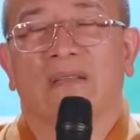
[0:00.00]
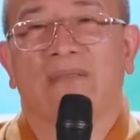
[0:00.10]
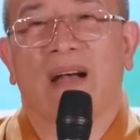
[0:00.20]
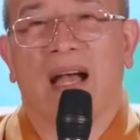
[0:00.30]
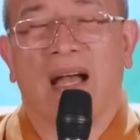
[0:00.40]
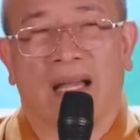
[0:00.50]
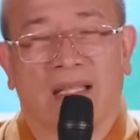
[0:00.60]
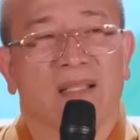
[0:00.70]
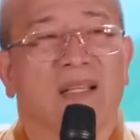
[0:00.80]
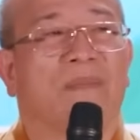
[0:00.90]
Và
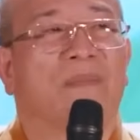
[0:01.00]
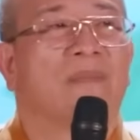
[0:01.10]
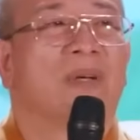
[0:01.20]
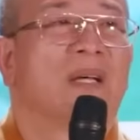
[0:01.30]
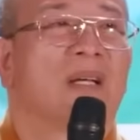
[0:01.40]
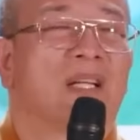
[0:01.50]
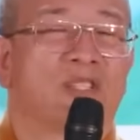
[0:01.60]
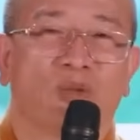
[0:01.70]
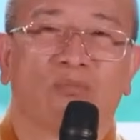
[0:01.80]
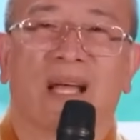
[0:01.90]
cái thứ năm
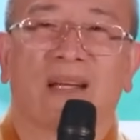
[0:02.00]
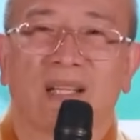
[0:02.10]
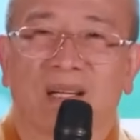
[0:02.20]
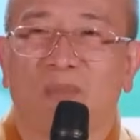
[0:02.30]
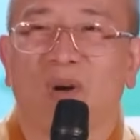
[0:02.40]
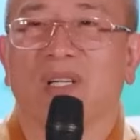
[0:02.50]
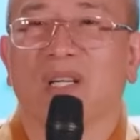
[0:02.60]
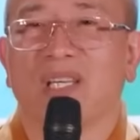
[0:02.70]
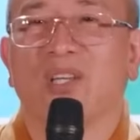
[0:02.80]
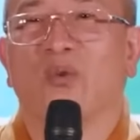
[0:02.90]
là chúng ta được mọi
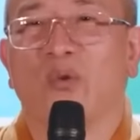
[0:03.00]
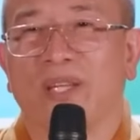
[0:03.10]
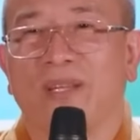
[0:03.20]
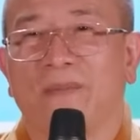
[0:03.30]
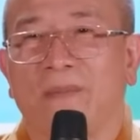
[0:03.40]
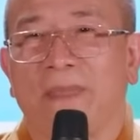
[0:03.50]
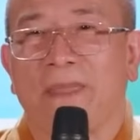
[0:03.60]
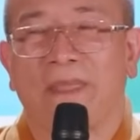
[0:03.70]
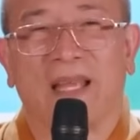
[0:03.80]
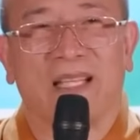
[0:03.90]
người yêu quý.
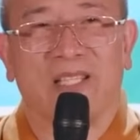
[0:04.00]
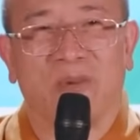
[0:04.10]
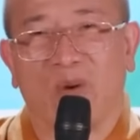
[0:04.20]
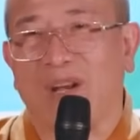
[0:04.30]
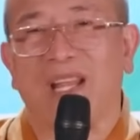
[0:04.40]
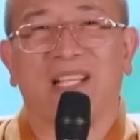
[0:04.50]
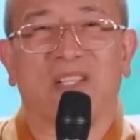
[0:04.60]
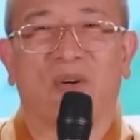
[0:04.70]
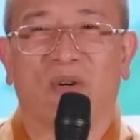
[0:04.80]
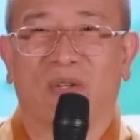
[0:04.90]
Đây là trong cái quan hệ
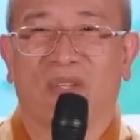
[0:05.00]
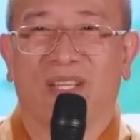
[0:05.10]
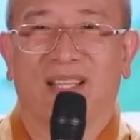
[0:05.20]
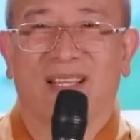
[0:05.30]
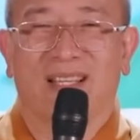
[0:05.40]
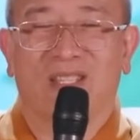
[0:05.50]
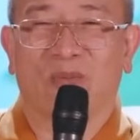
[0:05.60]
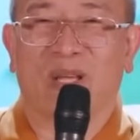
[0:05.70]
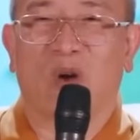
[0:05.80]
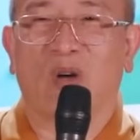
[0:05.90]
xã hội.
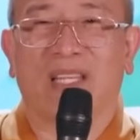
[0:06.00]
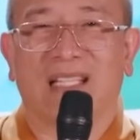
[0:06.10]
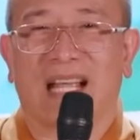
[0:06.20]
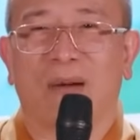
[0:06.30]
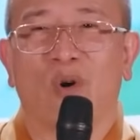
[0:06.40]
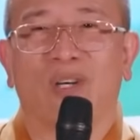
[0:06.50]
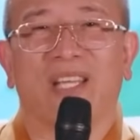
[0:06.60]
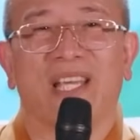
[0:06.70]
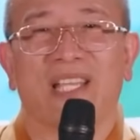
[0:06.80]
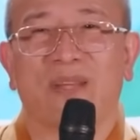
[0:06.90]
Chúng ta có tất cả bốn
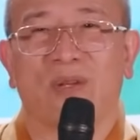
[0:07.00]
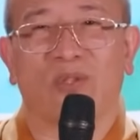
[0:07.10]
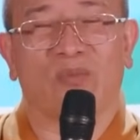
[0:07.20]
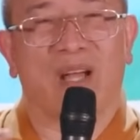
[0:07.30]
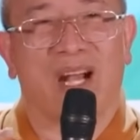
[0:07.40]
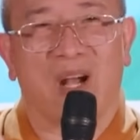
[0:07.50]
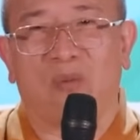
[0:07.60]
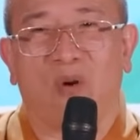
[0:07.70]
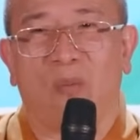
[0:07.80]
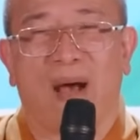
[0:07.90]
cái kia nhưng mà chúng ta
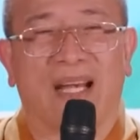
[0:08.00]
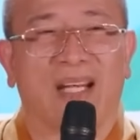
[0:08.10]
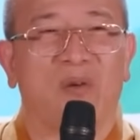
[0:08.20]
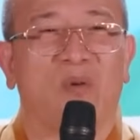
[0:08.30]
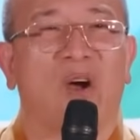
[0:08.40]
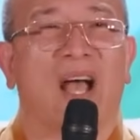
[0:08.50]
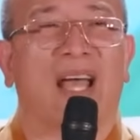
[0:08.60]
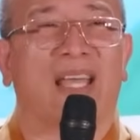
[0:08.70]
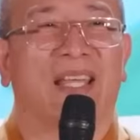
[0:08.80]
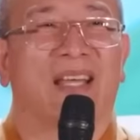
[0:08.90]
không có bạn, không có
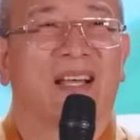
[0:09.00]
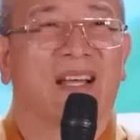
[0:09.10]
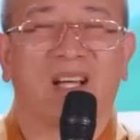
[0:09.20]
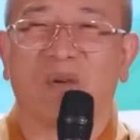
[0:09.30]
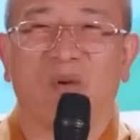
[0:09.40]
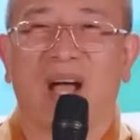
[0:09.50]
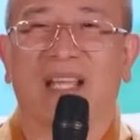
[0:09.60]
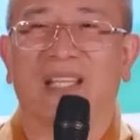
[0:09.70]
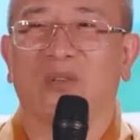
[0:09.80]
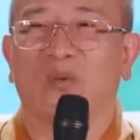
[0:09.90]
ai, không có
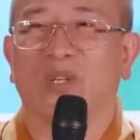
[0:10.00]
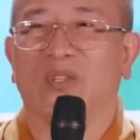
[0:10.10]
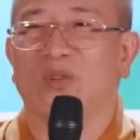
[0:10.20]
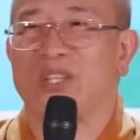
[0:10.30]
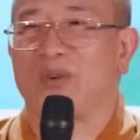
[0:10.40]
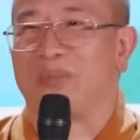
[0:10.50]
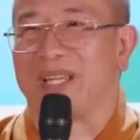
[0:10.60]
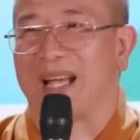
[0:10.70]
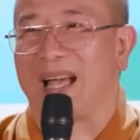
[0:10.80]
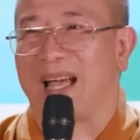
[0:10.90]
ai yêu quý tôn trọng
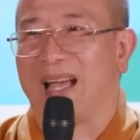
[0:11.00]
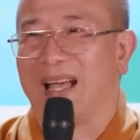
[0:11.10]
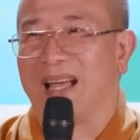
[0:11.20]
mình cả.